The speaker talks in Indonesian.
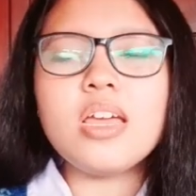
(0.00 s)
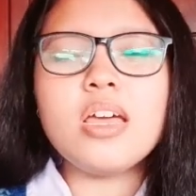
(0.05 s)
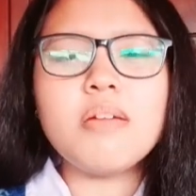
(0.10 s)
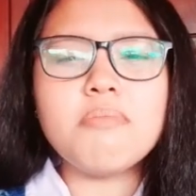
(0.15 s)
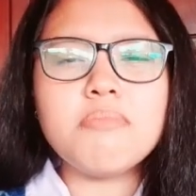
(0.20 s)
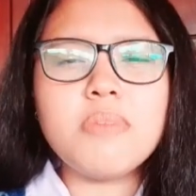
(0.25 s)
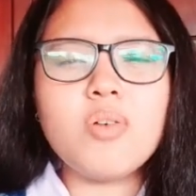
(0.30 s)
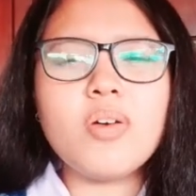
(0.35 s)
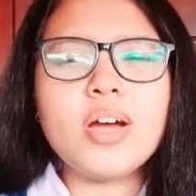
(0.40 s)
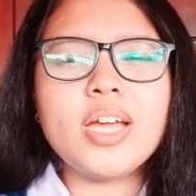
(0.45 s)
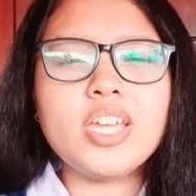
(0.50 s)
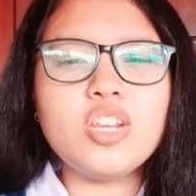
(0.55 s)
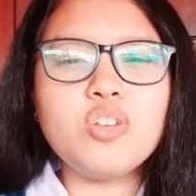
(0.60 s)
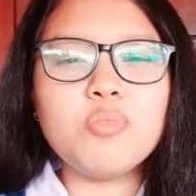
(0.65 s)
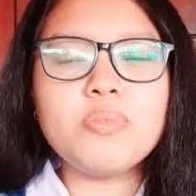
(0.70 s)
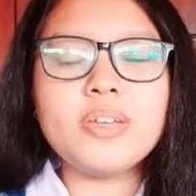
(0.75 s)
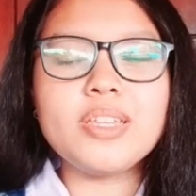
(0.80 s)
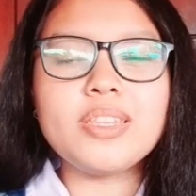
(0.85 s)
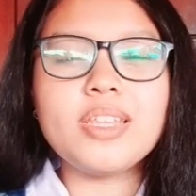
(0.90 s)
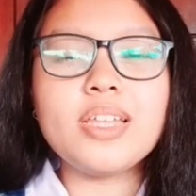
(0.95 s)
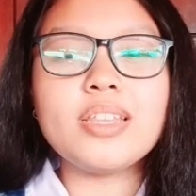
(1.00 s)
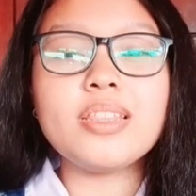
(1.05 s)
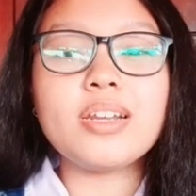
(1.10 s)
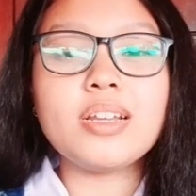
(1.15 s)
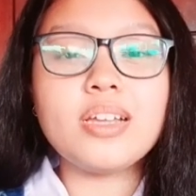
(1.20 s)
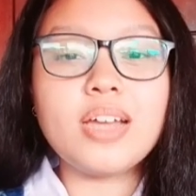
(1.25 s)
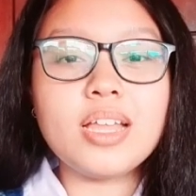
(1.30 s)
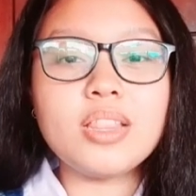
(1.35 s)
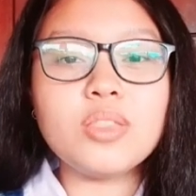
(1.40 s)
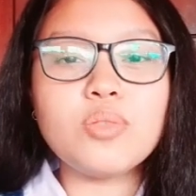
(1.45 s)
bahwa hidup kita
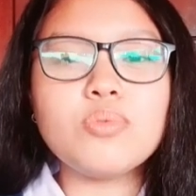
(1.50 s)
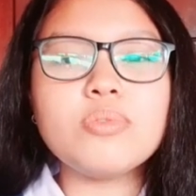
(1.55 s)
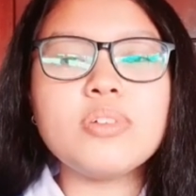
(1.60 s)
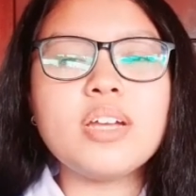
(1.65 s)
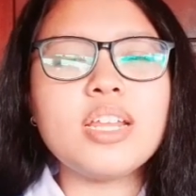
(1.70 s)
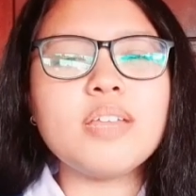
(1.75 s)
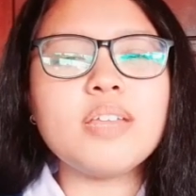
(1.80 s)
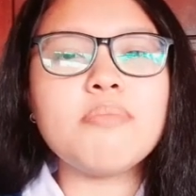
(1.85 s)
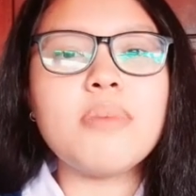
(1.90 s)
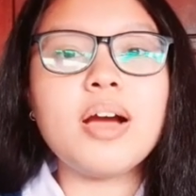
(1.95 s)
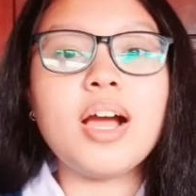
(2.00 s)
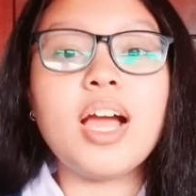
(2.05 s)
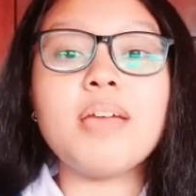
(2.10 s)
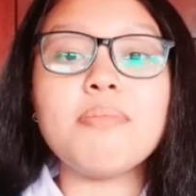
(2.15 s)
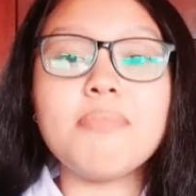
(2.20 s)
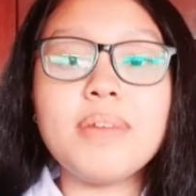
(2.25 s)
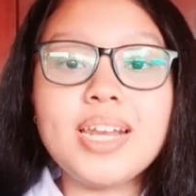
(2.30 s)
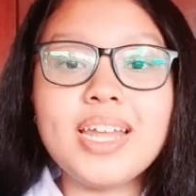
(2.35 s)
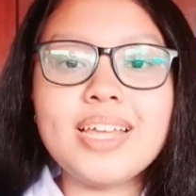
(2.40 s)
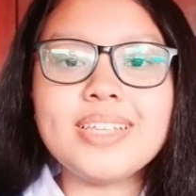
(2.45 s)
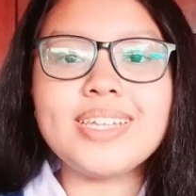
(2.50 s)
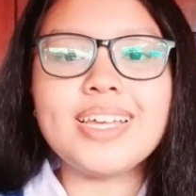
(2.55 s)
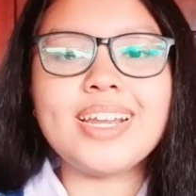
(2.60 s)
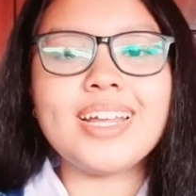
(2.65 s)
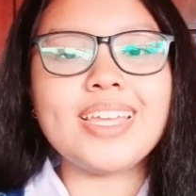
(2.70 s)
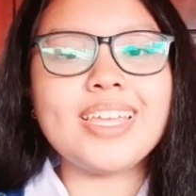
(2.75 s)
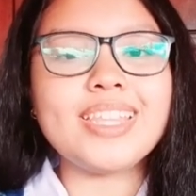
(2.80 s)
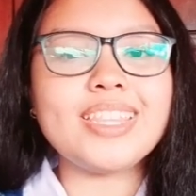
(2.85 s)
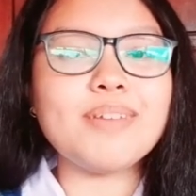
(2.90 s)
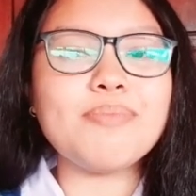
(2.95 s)
tergantung dari bagaimana
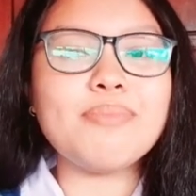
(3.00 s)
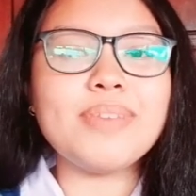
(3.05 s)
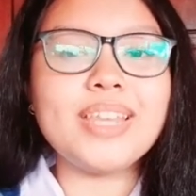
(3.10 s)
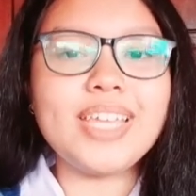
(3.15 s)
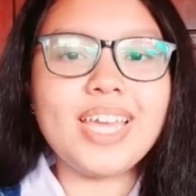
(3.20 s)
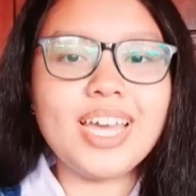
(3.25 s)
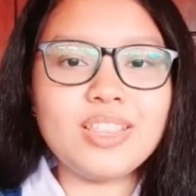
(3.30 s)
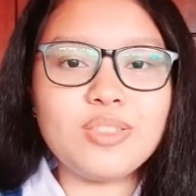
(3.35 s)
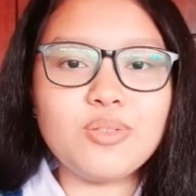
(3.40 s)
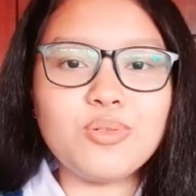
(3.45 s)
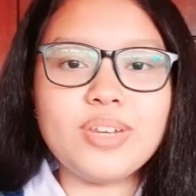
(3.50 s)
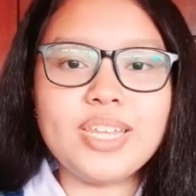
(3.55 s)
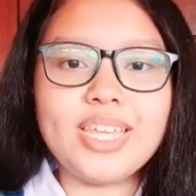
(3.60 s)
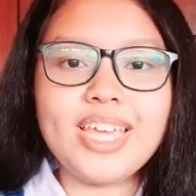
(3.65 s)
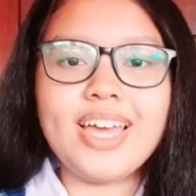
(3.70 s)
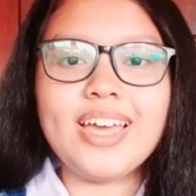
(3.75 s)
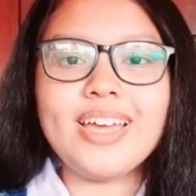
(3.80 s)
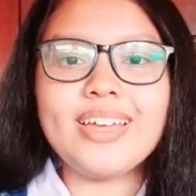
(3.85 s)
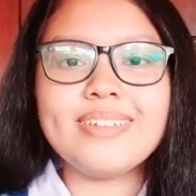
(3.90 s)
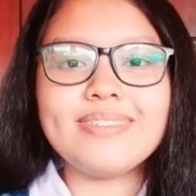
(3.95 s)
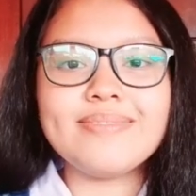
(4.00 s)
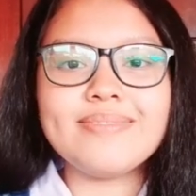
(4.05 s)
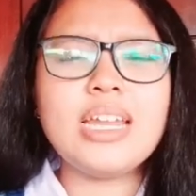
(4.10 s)
cara kita melihat dunia.